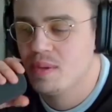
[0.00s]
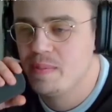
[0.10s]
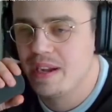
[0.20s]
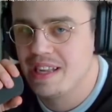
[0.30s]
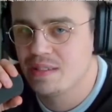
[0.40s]

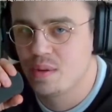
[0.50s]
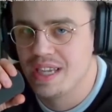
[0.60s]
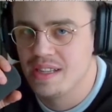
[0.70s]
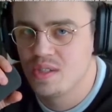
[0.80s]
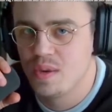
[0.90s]
ausdeutsche
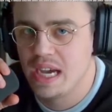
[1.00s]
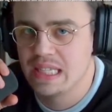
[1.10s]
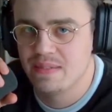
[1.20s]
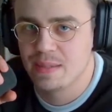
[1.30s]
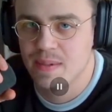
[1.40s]
Unterhaltung
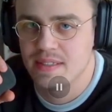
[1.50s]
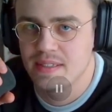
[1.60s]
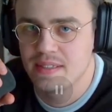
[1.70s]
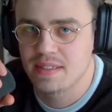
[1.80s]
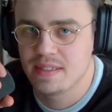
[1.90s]
muss unterstützt
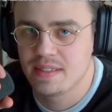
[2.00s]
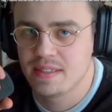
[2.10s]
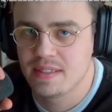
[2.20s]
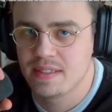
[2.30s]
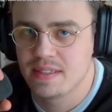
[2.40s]
Was ist
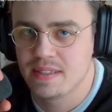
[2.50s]
passiert?